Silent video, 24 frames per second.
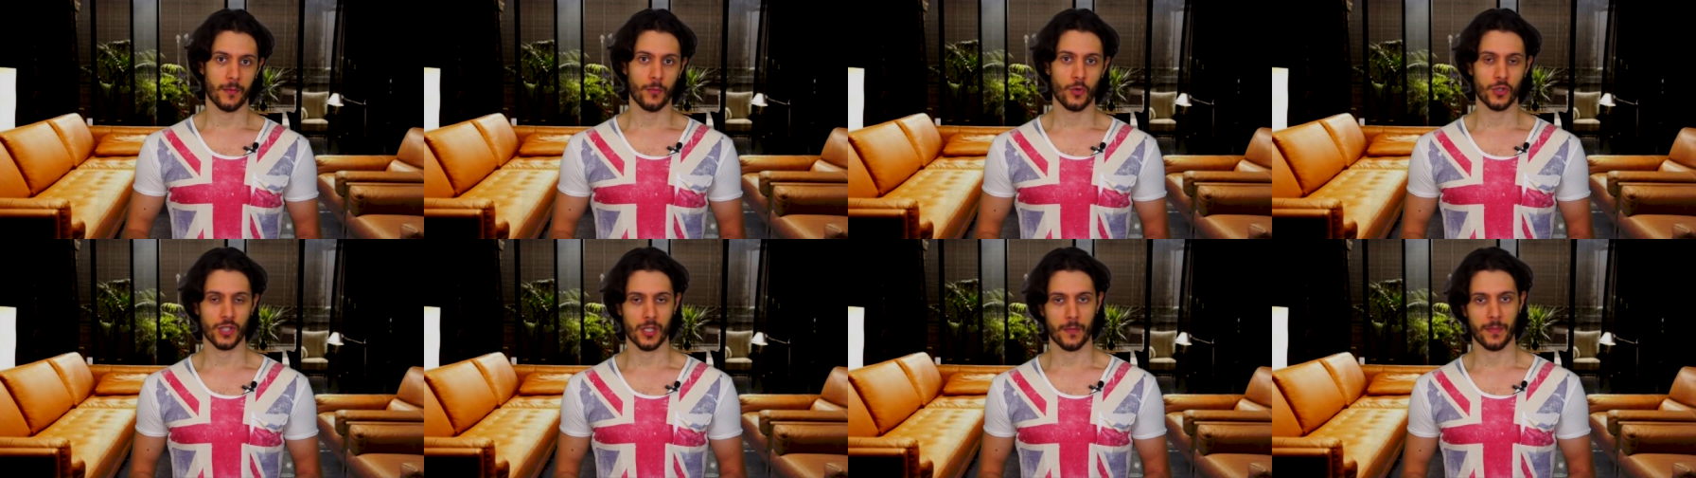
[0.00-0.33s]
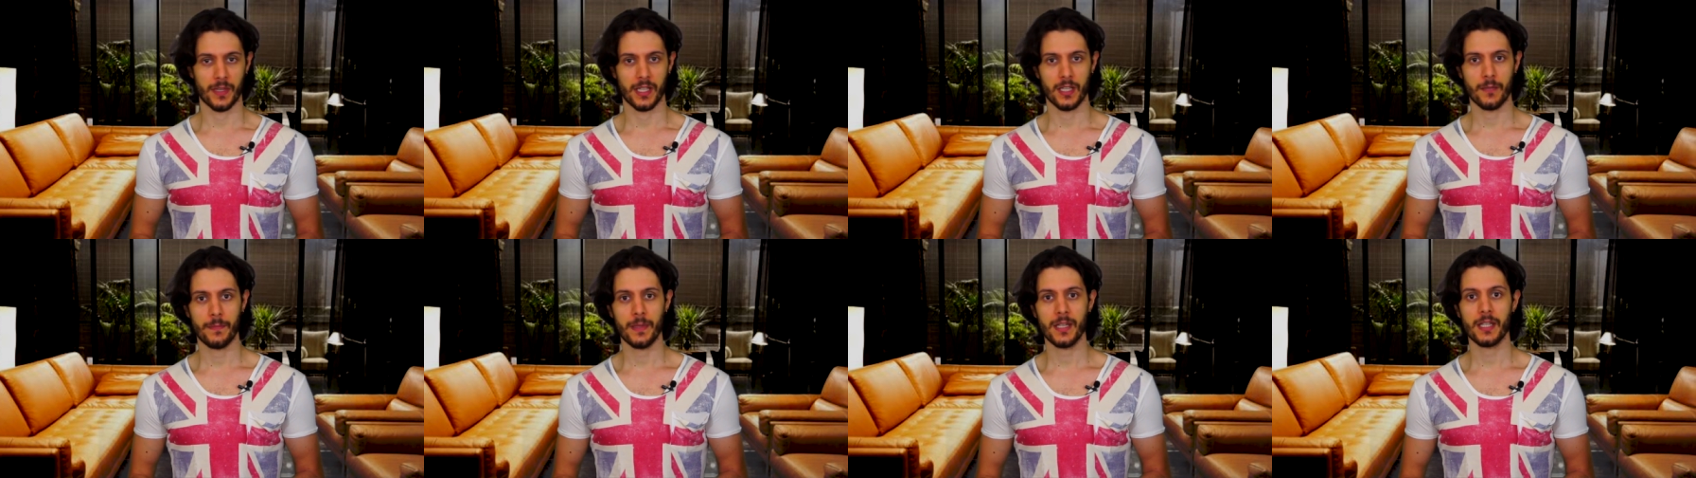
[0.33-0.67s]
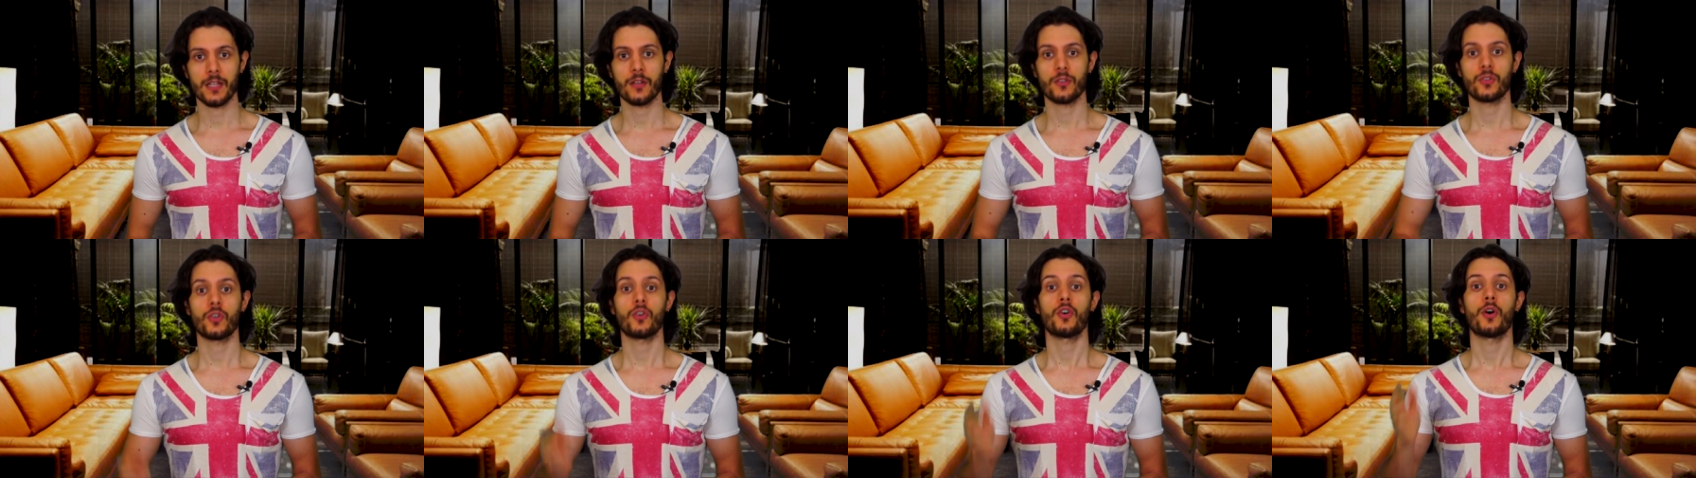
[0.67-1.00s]
famosa per il
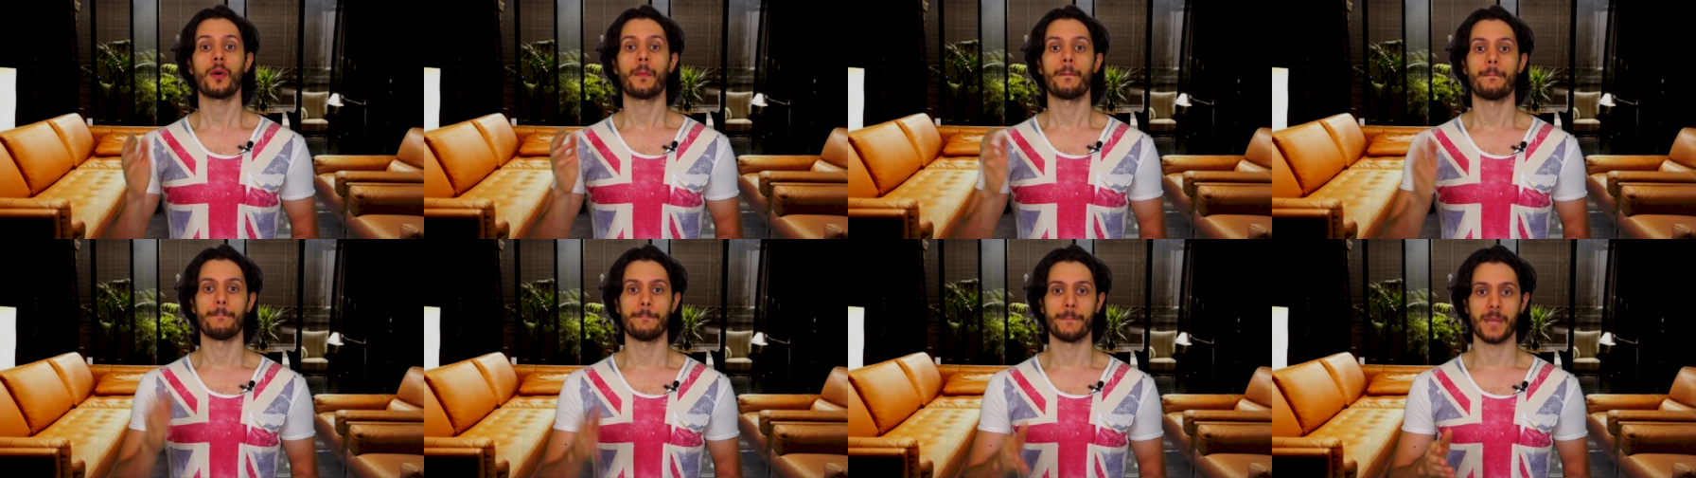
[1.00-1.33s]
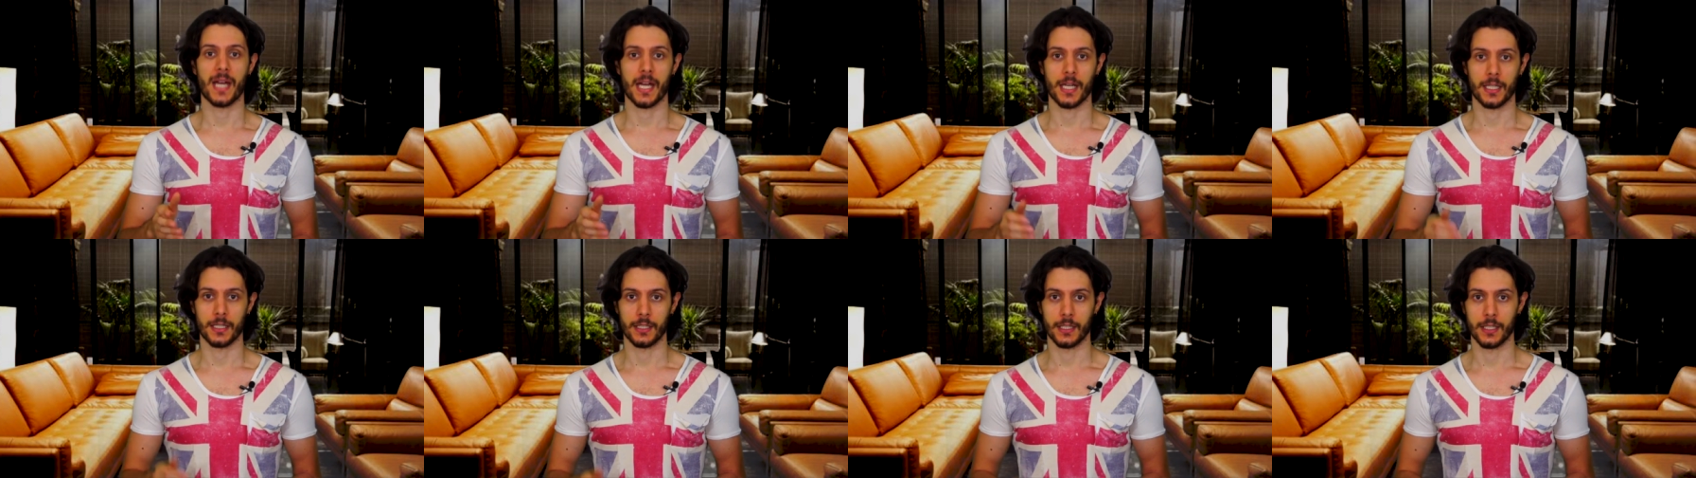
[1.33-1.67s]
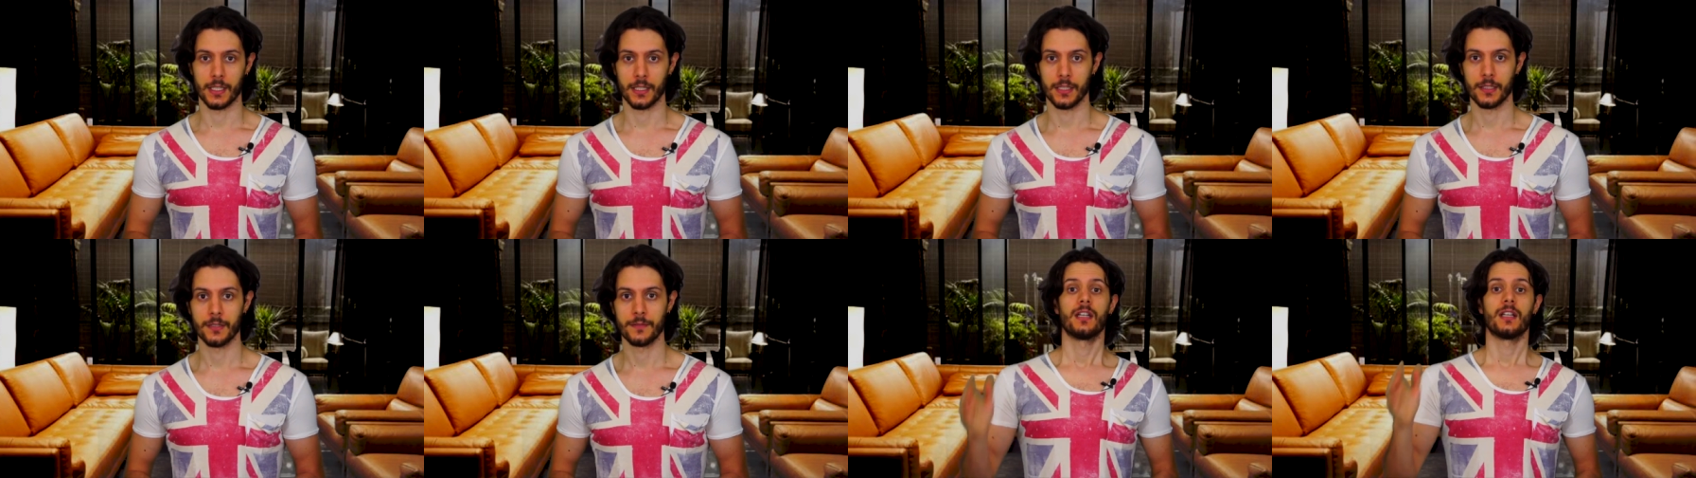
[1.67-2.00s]
periodo
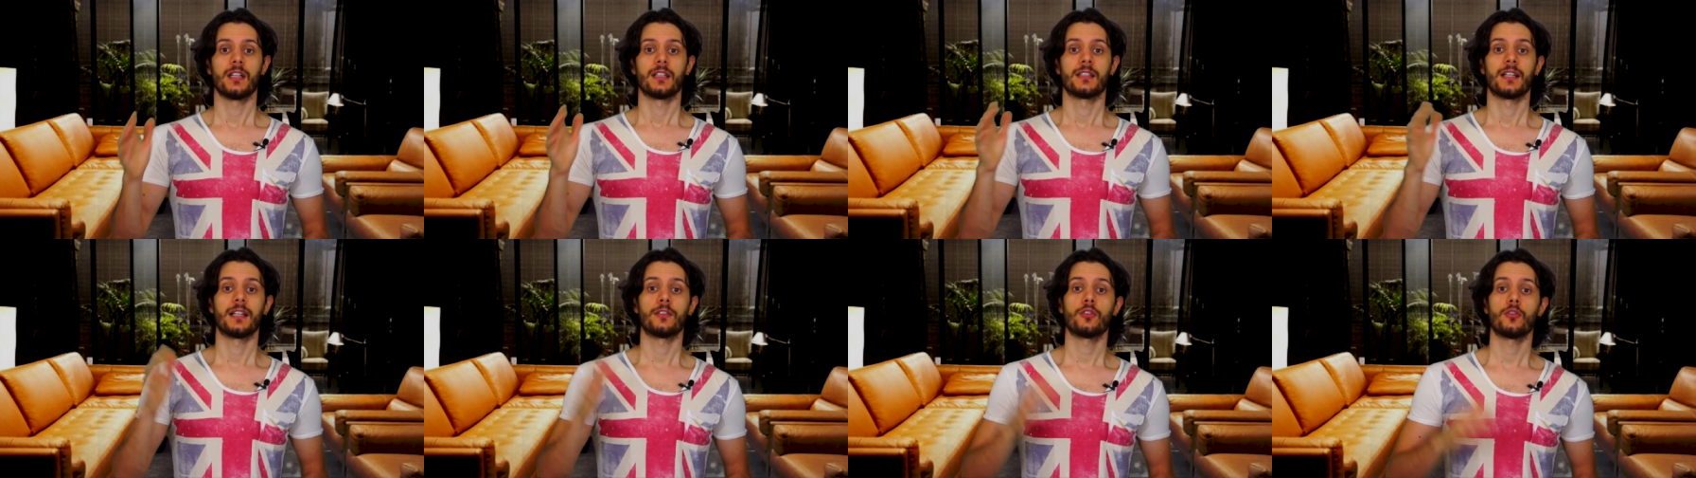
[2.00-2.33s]
Merlin.